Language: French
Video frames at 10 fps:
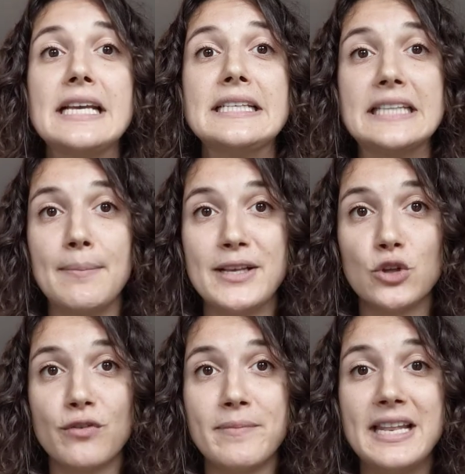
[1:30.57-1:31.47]
Sa
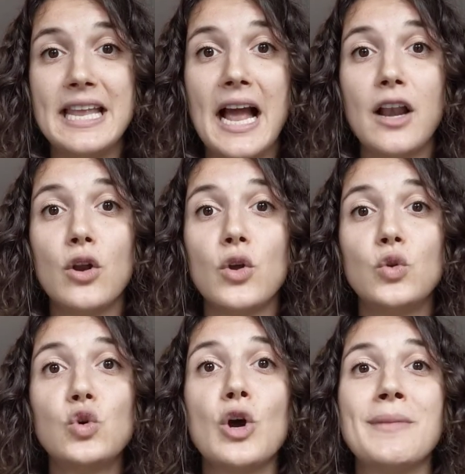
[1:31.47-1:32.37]
maison familiale,
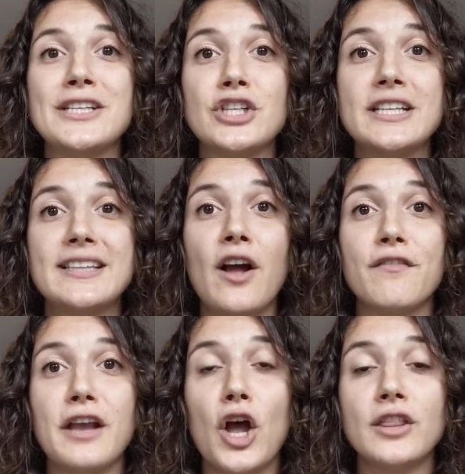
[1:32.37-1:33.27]
tout comme la société
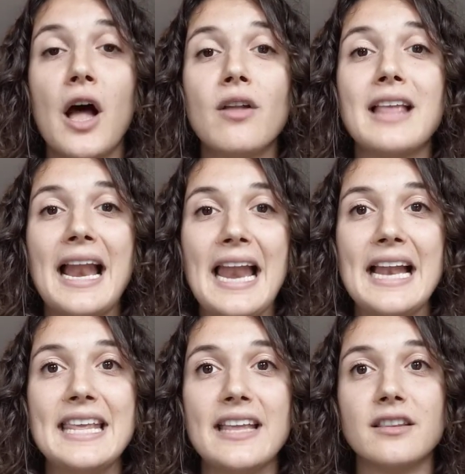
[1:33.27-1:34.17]
environnante,
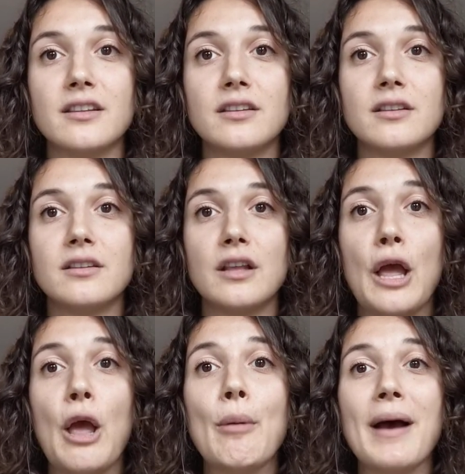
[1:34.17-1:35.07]
l'aliène.
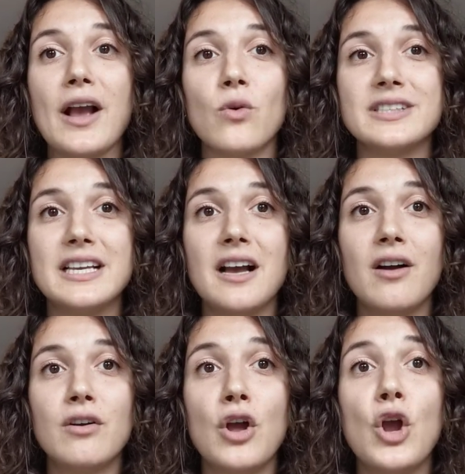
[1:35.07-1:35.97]
Par
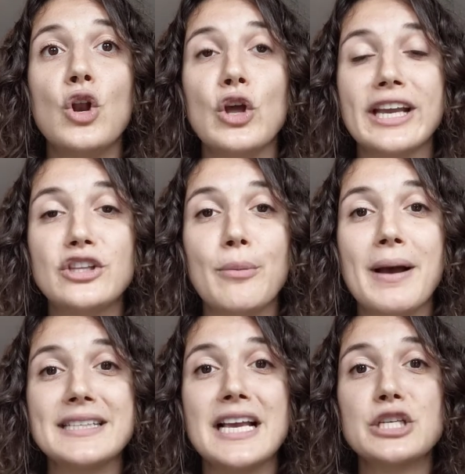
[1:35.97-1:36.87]
conséquent, le rite de
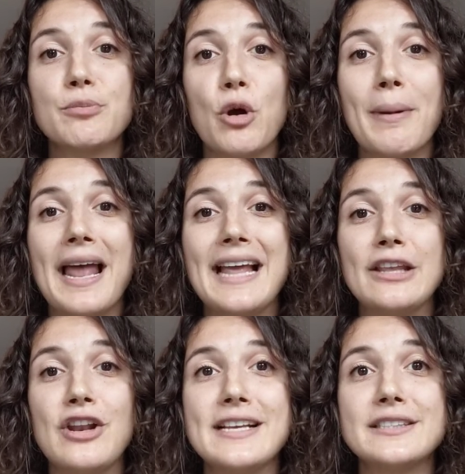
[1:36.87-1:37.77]
passage propre à
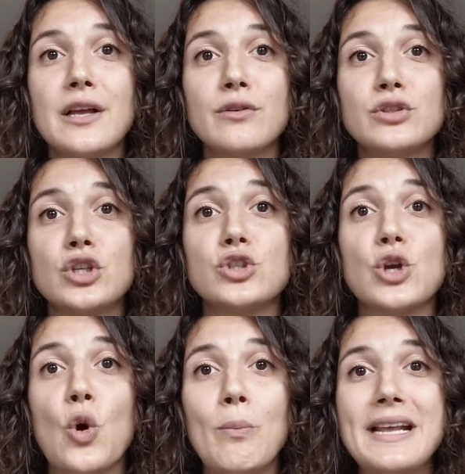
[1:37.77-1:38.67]
l'adolescence
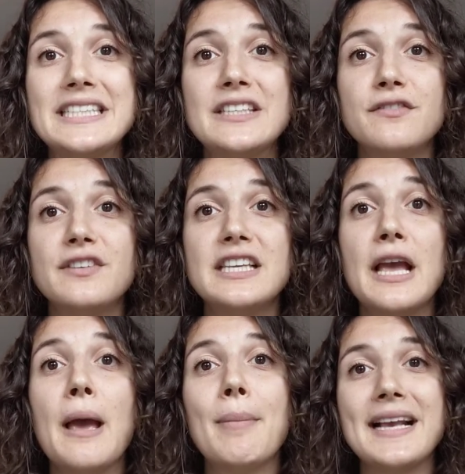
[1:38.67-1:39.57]
se complexifie
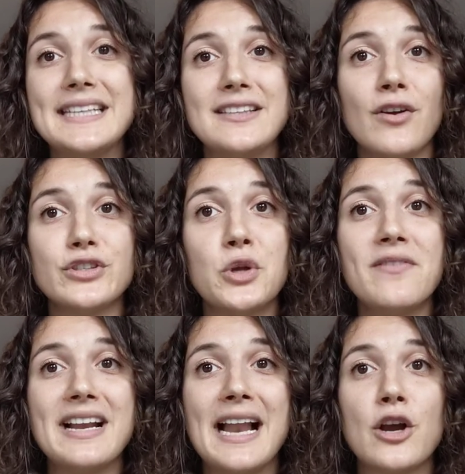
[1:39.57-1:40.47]
par ses tensions
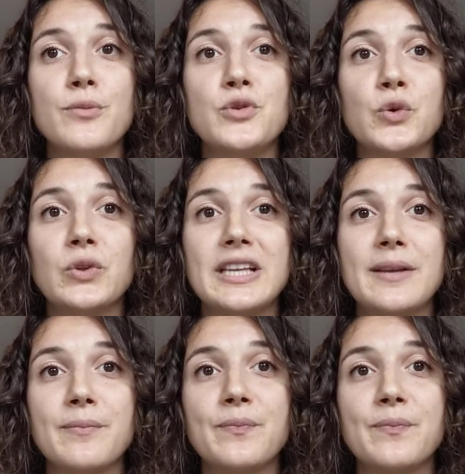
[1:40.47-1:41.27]
avec la communauté.